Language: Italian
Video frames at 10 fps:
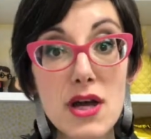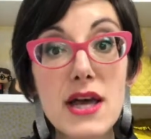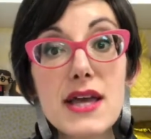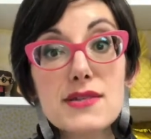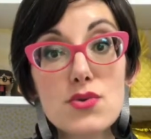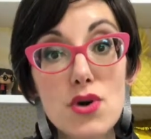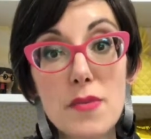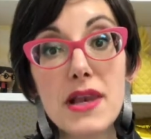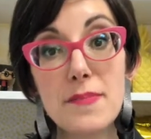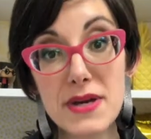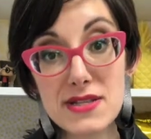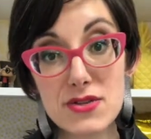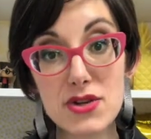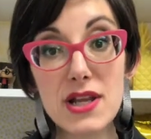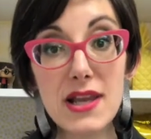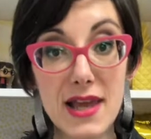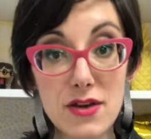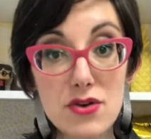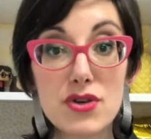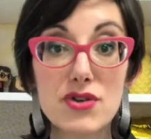e su come le persone
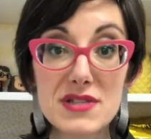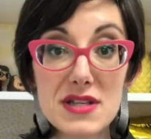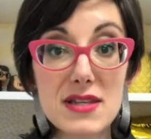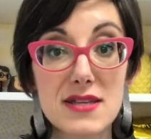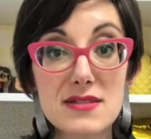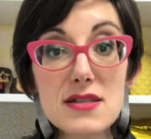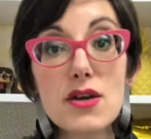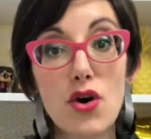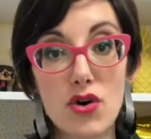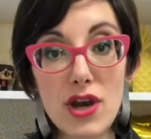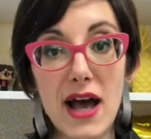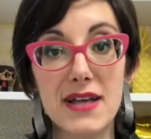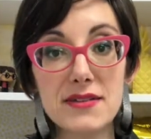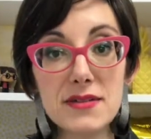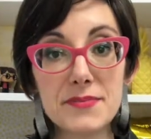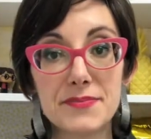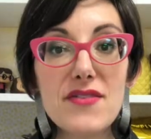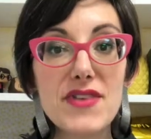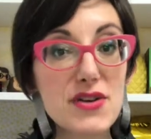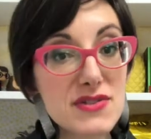leggono i nostri testi online.
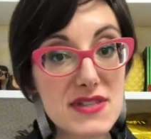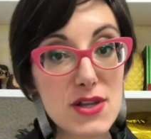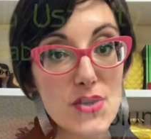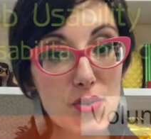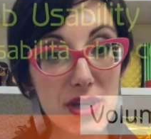Vi consiglio